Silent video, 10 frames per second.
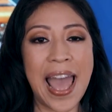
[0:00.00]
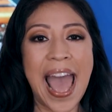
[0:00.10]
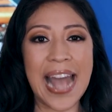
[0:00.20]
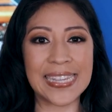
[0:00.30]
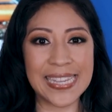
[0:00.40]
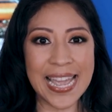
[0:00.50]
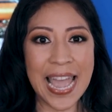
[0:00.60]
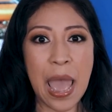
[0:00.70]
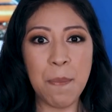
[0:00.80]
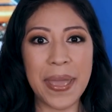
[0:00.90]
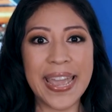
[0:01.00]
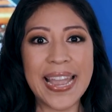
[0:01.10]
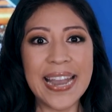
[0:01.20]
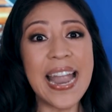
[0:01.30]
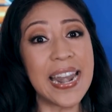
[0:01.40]
Así,
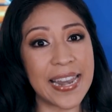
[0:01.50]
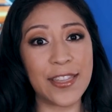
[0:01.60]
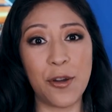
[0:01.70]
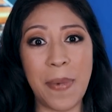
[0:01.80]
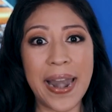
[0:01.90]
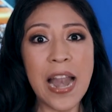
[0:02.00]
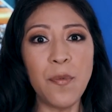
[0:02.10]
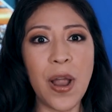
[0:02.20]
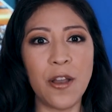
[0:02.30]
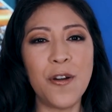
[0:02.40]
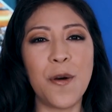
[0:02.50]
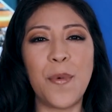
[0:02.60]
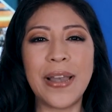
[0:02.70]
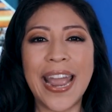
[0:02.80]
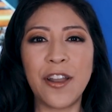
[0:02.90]
Mexicana retomará el vuelo
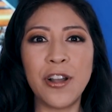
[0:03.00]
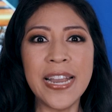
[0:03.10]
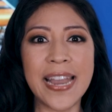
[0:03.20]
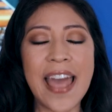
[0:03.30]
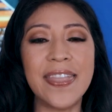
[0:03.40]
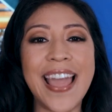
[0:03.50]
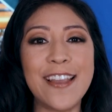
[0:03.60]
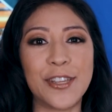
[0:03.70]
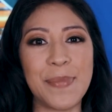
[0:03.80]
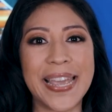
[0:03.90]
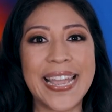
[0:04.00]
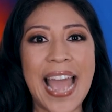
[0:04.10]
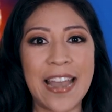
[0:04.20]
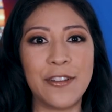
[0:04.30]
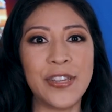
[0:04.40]
como la aerolínea de los
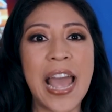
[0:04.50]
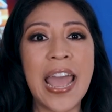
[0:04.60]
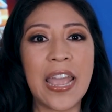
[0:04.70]
mexicanos